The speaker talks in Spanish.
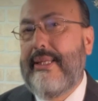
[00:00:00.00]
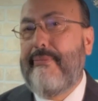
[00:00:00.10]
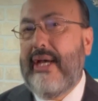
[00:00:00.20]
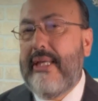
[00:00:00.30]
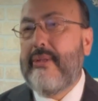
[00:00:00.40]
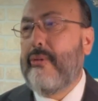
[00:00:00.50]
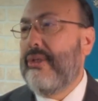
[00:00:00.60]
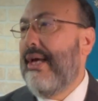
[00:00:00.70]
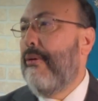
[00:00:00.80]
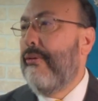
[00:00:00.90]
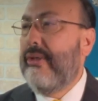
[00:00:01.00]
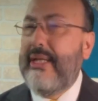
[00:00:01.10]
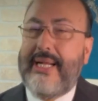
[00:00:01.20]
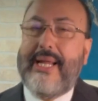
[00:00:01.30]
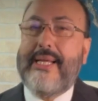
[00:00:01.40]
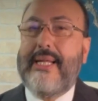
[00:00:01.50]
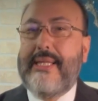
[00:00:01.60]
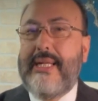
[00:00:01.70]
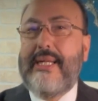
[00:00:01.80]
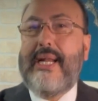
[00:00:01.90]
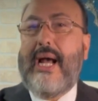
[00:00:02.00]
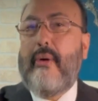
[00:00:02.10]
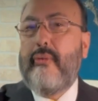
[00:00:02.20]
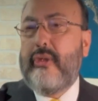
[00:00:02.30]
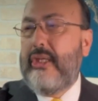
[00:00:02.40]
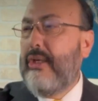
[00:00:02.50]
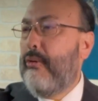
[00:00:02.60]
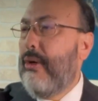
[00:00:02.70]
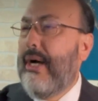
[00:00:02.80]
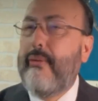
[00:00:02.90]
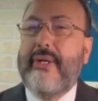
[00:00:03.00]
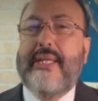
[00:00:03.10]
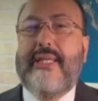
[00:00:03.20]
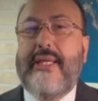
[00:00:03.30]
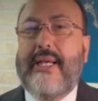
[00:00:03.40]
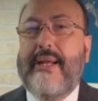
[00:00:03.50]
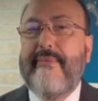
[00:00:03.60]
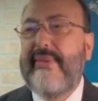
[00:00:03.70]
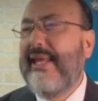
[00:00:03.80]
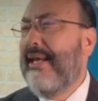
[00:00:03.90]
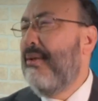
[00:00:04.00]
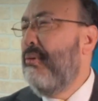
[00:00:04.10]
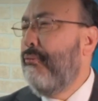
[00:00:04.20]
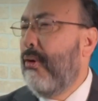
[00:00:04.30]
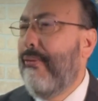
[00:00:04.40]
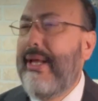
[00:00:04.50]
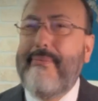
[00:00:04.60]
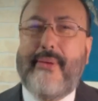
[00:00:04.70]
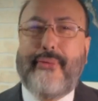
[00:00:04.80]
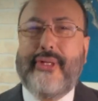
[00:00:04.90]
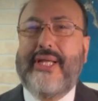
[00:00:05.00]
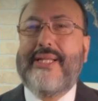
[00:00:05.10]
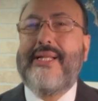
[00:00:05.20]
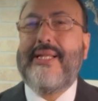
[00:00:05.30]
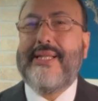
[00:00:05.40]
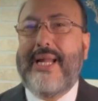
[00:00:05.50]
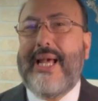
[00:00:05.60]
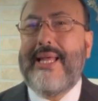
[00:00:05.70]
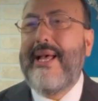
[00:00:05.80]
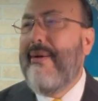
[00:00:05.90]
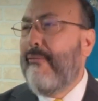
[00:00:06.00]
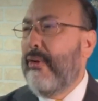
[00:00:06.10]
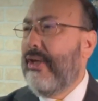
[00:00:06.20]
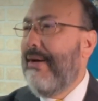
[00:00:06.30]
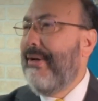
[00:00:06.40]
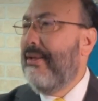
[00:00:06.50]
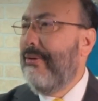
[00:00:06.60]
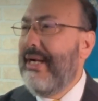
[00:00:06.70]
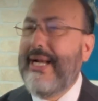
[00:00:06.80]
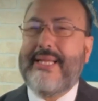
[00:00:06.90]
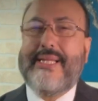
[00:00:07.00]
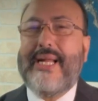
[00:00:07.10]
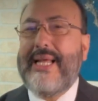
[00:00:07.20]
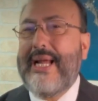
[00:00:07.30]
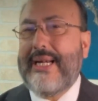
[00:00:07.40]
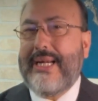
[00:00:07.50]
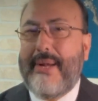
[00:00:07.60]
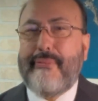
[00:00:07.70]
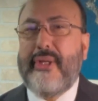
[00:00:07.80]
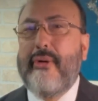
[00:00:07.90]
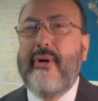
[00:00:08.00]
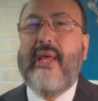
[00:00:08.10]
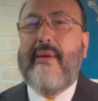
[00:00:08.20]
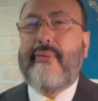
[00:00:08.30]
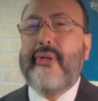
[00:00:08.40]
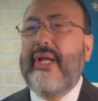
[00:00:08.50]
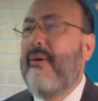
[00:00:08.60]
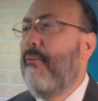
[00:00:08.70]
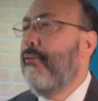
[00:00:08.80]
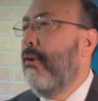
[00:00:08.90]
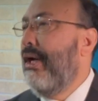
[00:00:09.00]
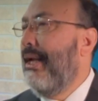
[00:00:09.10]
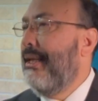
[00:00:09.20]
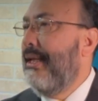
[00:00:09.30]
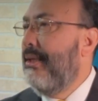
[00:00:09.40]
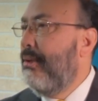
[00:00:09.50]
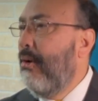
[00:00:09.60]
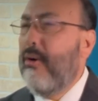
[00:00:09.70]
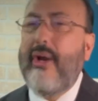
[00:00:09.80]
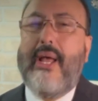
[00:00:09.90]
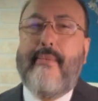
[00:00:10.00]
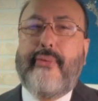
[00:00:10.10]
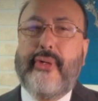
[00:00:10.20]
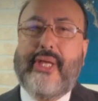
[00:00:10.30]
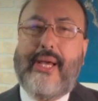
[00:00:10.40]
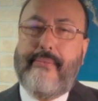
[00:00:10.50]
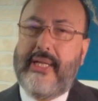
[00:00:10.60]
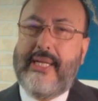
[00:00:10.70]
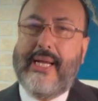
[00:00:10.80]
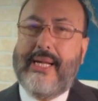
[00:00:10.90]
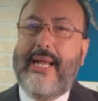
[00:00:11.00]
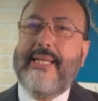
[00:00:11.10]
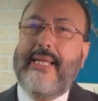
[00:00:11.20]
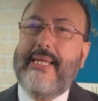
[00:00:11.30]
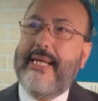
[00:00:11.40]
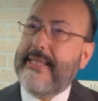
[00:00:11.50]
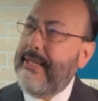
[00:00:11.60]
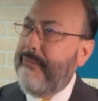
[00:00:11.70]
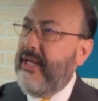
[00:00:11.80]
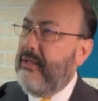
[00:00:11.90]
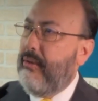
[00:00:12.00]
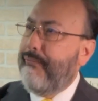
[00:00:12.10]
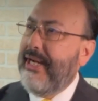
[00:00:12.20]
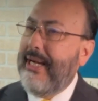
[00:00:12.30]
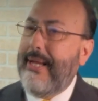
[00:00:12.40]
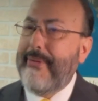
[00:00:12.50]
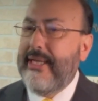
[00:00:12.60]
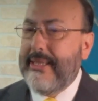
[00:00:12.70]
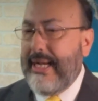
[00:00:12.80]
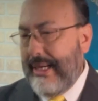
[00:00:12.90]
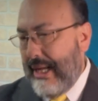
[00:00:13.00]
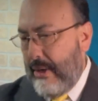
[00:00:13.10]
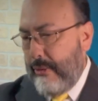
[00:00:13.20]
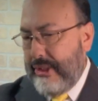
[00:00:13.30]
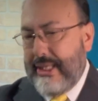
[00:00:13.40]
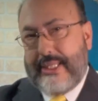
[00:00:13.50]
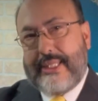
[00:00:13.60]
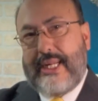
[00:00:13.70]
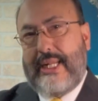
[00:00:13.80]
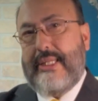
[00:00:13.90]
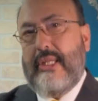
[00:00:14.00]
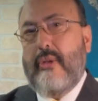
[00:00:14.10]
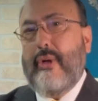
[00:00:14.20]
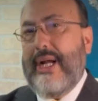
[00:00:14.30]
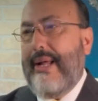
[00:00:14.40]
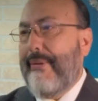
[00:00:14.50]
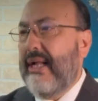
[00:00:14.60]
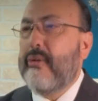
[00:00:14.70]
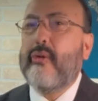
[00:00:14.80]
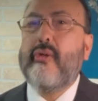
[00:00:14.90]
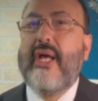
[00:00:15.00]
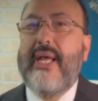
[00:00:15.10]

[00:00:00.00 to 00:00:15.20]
y maestros que consideran que tienen a un chico, a una chica, que es un problema porque se distrae, porque abandona las tareas rápido, porque no pone atención, porque a media clase ya están viendo para la ventana o ya están haciendo garabatos